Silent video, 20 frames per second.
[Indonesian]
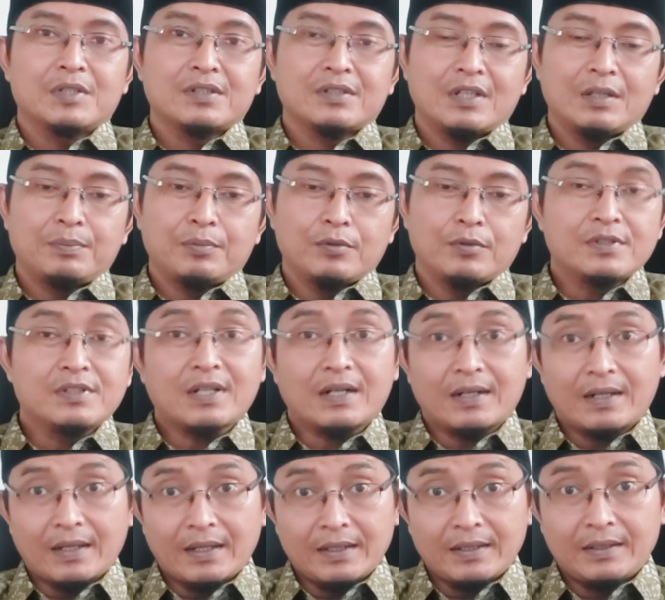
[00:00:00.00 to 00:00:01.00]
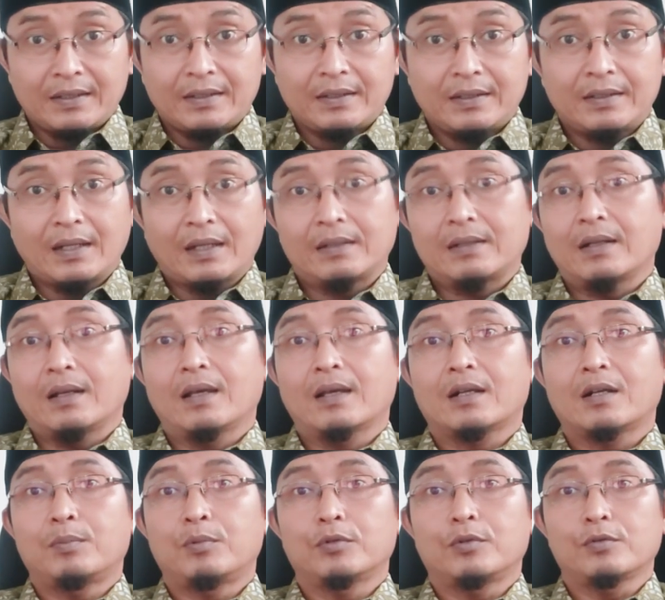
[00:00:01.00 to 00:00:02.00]
meskipun cerai ini
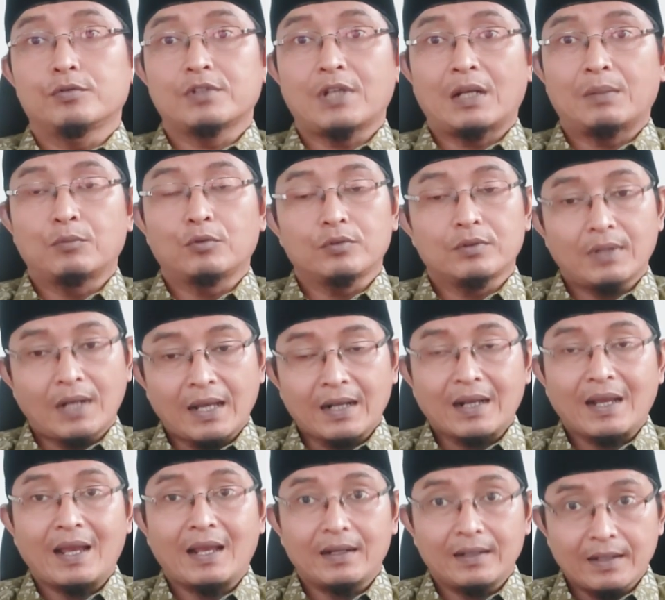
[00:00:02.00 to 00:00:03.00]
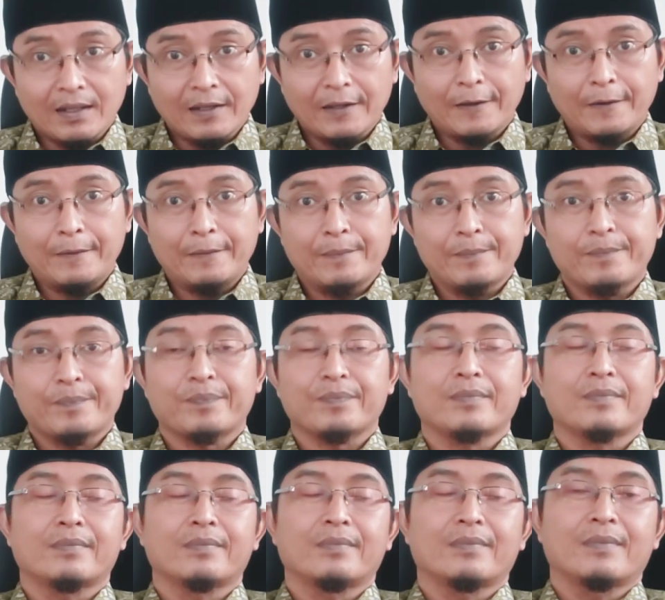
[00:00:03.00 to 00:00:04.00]
adalah keputusan mutlak Anda,
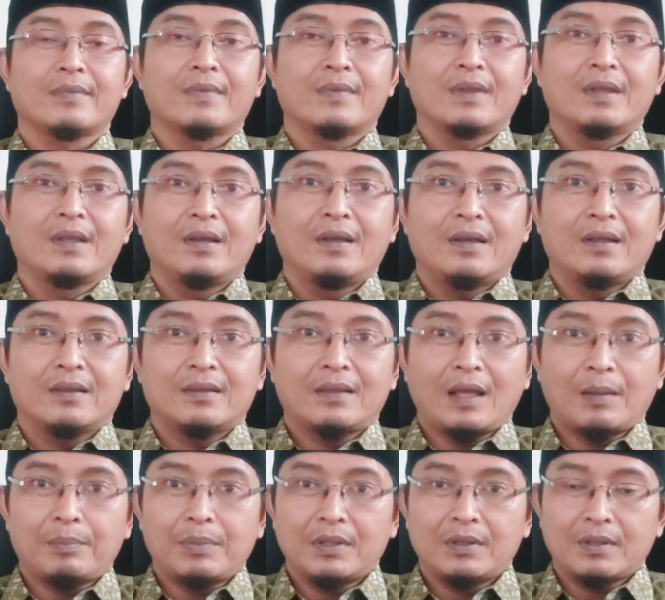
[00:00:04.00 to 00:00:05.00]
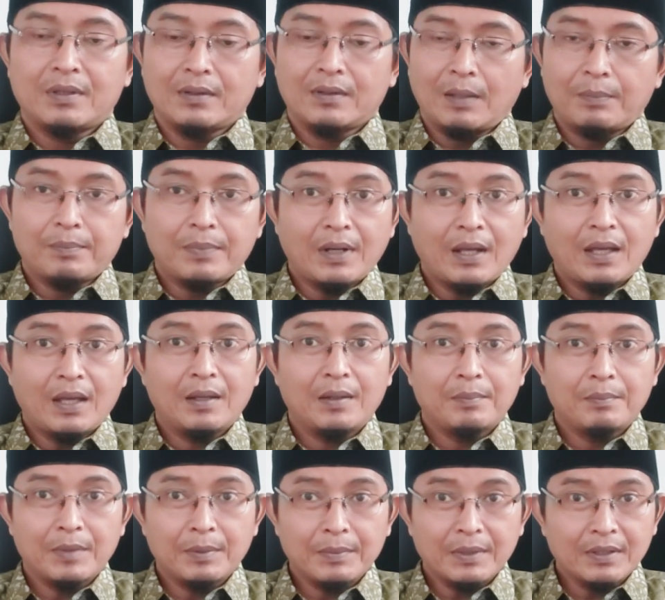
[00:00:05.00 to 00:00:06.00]
tapi
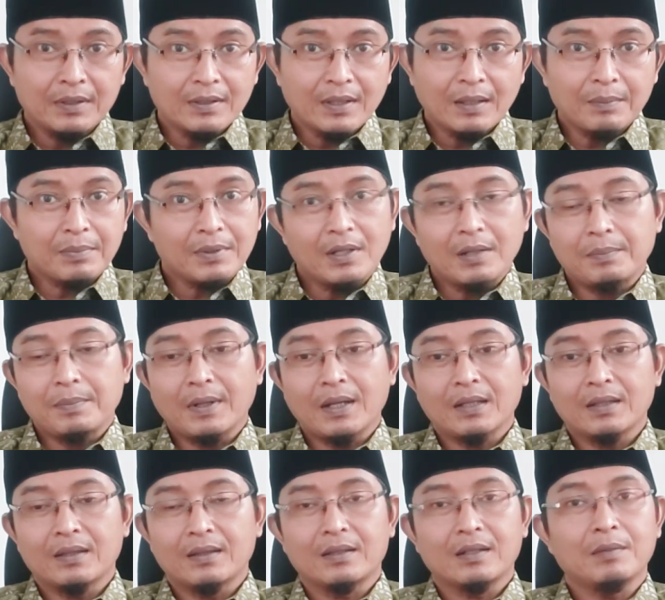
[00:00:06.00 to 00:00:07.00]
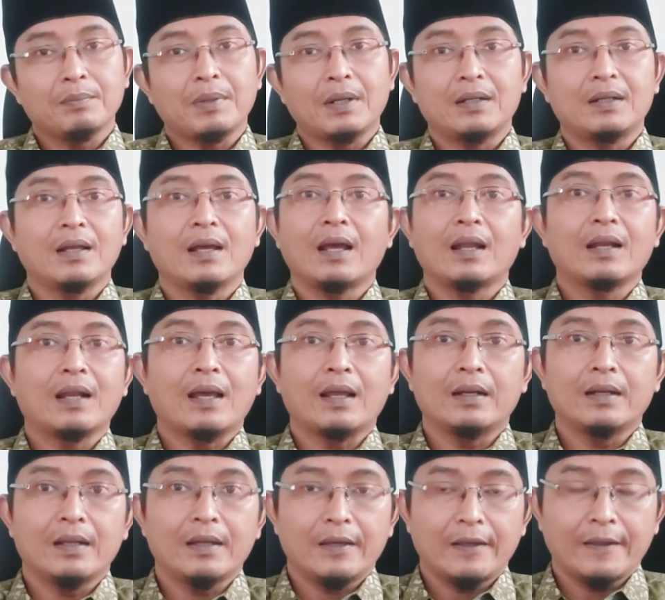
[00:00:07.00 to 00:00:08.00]
tetaplah meminta pendapat kepada anak
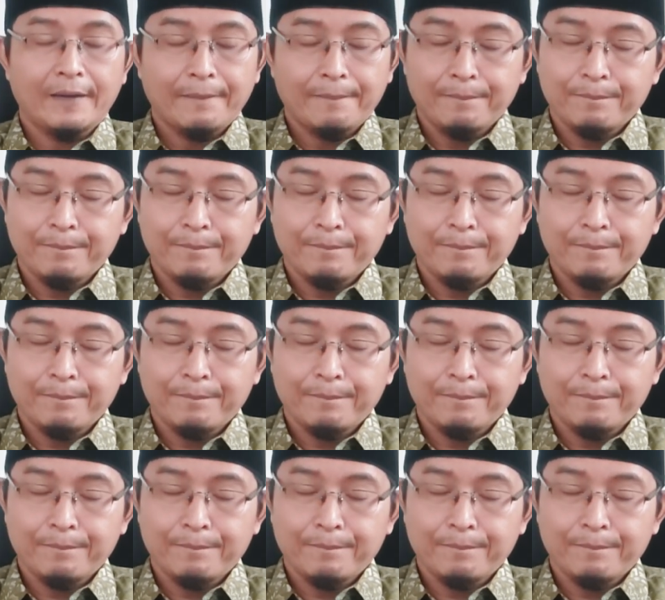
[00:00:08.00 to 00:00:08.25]
Anda.